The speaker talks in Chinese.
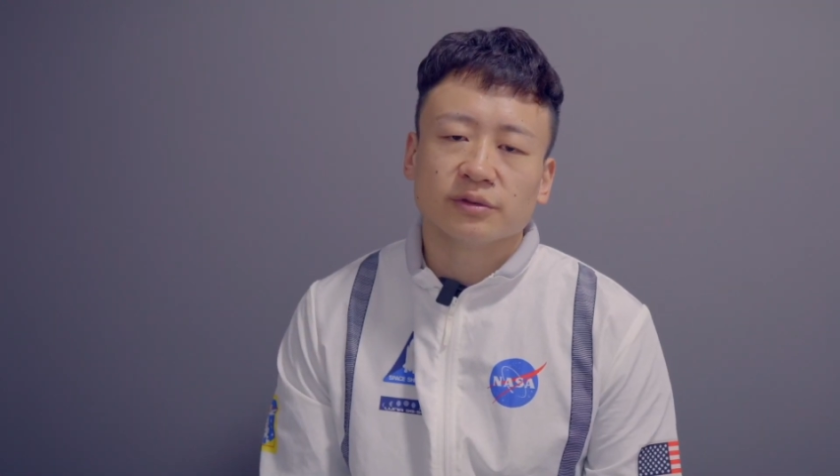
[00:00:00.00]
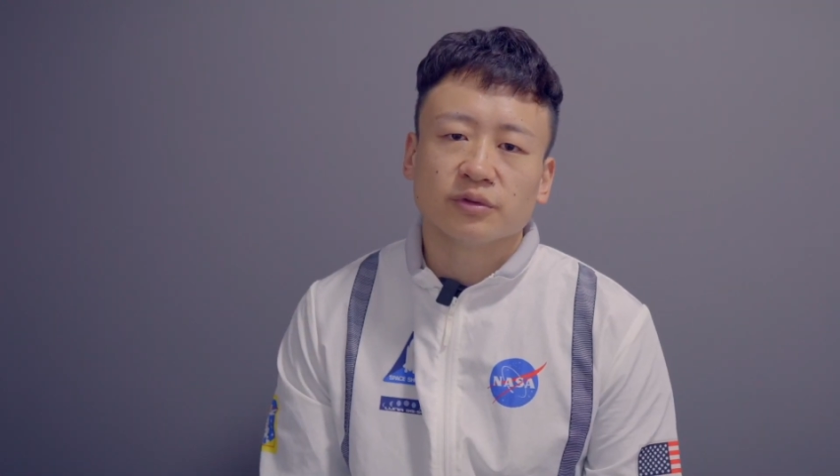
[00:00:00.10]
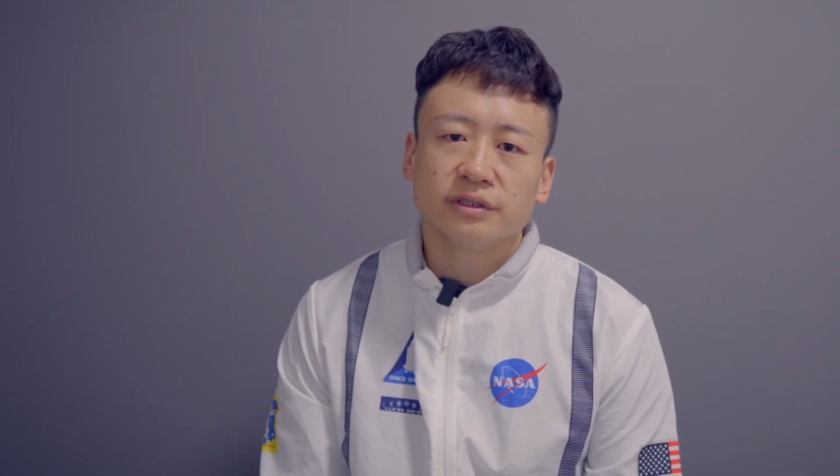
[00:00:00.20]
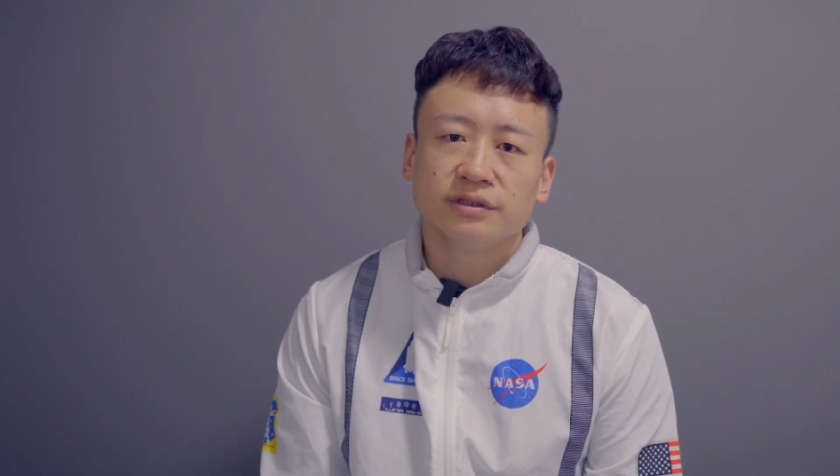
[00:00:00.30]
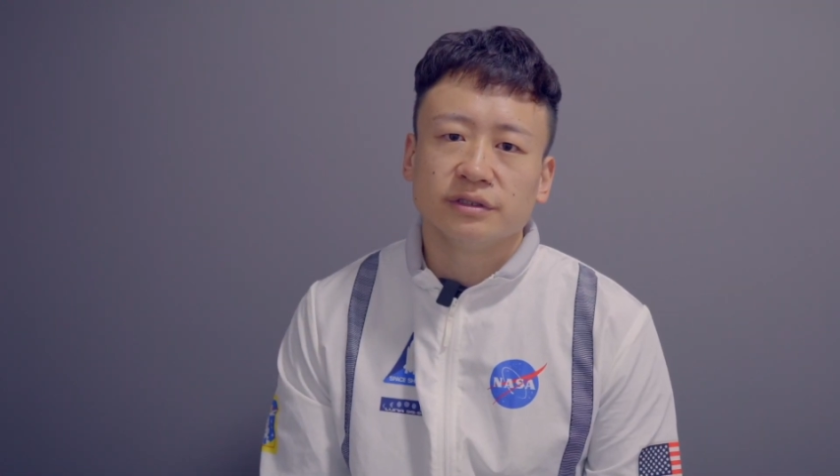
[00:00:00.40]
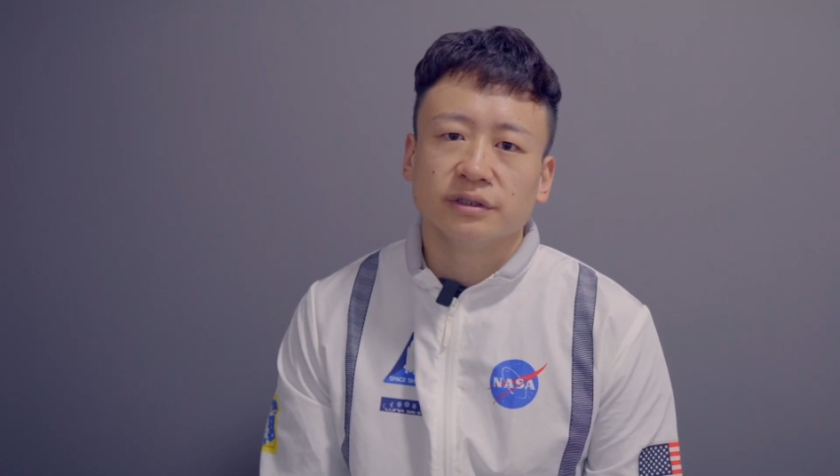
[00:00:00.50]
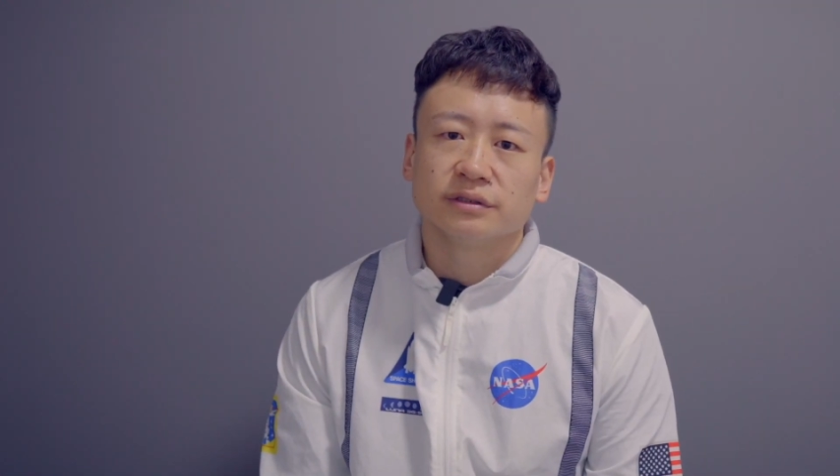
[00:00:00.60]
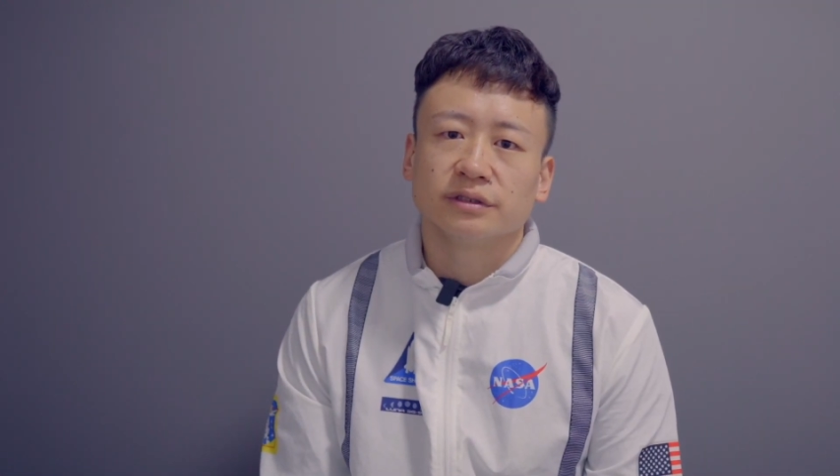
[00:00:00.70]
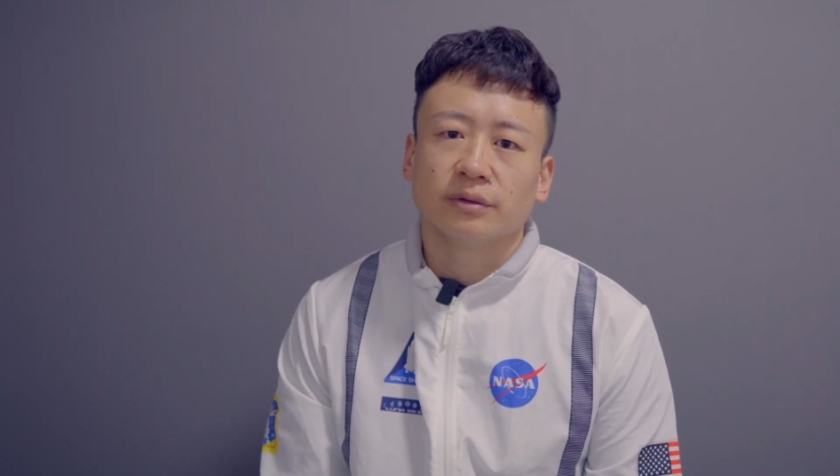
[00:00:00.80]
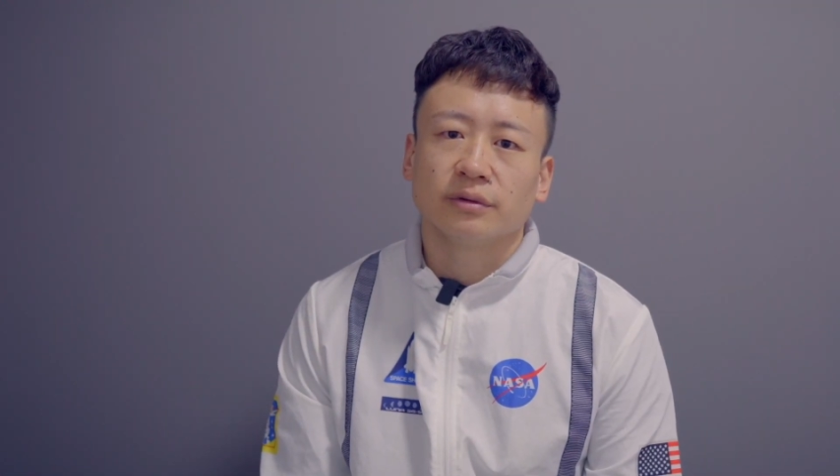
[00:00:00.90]
专辑的
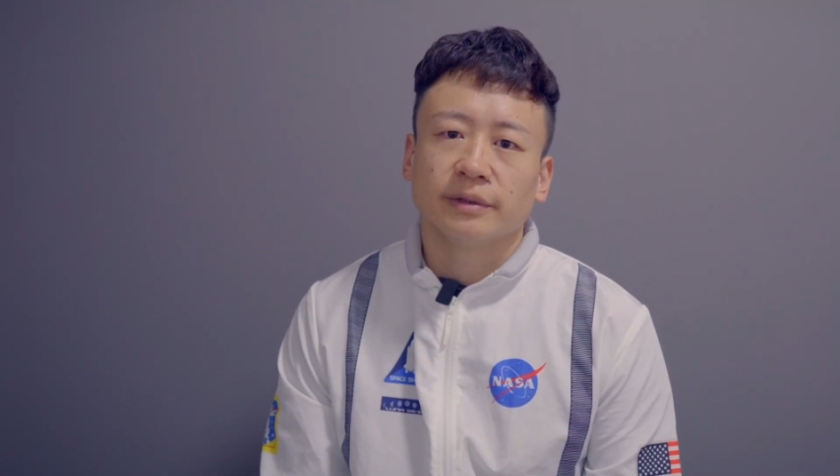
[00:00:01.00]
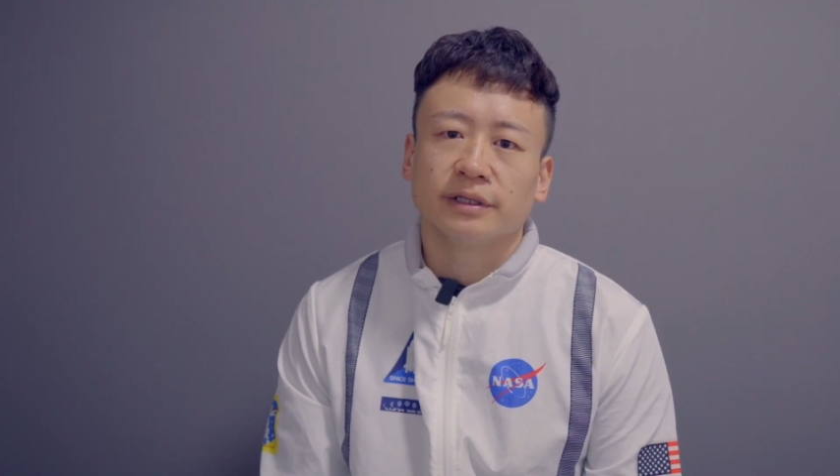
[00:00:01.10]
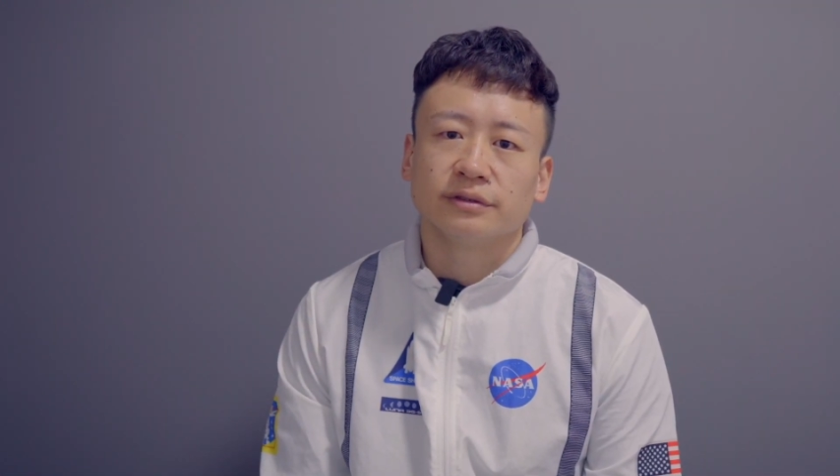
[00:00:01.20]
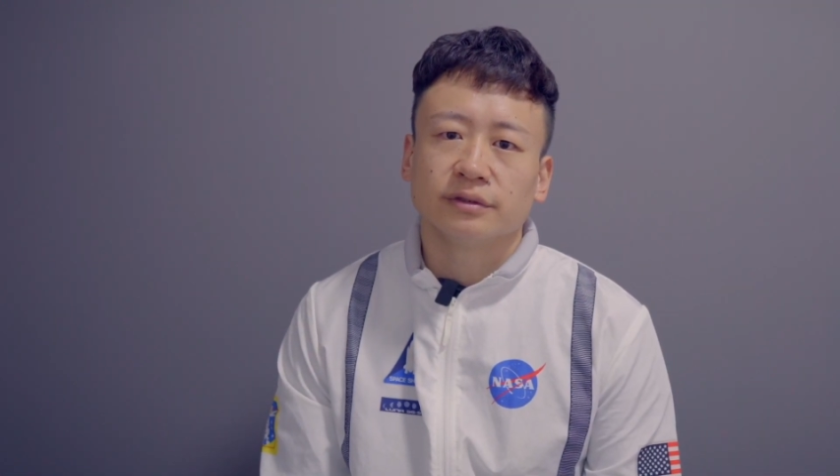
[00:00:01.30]
小伙伴，